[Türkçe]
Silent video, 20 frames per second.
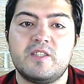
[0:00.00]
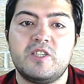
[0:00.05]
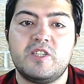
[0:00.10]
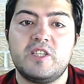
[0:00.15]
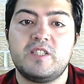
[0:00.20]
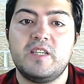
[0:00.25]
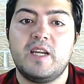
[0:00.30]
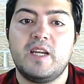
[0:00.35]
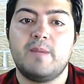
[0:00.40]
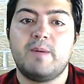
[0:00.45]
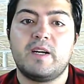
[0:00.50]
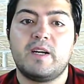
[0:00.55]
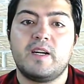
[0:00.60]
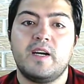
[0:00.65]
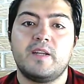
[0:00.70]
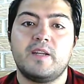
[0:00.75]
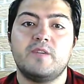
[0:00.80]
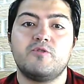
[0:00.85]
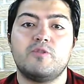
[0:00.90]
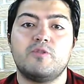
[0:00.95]
dışişleri
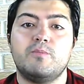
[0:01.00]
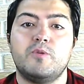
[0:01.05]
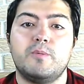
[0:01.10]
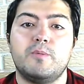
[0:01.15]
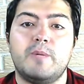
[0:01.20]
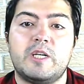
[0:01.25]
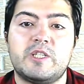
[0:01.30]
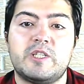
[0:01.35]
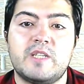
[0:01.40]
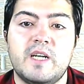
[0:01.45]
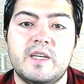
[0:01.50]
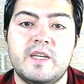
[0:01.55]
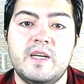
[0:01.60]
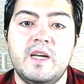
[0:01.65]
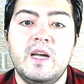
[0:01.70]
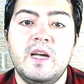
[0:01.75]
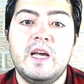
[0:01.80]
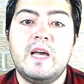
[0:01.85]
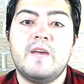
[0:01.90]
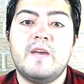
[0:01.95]
bakanı,
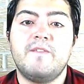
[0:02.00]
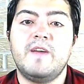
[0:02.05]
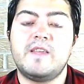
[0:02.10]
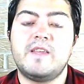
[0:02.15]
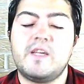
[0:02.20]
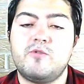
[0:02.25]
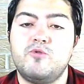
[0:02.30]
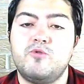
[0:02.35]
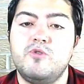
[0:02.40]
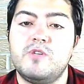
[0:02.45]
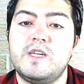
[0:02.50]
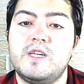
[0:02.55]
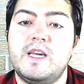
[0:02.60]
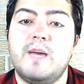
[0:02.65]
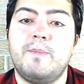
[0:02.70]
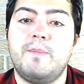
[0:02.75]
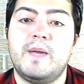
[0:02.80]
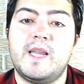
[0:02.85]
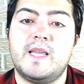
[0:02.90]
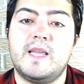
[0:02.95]
cumhurbaşkanı ve de
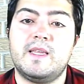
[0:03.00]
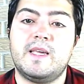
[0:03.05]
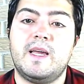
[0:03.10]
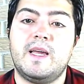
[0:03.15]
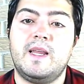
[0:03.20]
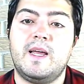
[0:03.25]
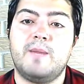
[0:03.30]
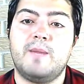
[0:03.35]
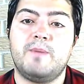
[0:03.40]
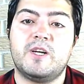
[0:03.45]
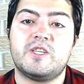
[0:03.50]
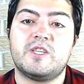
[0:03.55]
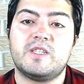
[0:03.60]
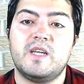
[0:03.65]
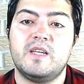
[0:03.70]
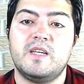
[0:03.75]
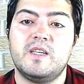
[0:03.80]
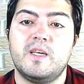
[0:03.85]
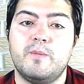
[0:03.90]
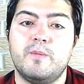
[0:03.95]
Türkiye Belediyeler
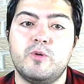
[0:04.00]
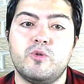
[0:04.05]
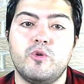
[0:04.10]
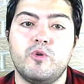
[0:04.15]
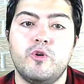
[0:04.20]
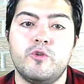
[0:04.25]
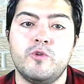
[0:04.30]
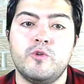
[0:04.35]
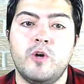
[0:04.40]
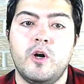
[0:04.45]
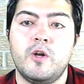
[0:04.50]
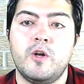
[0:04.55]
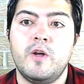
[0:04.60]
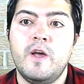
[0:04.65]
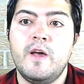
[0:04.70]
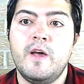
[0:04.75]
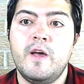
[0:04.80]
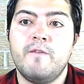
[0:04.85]
Başkanı gibi görüyor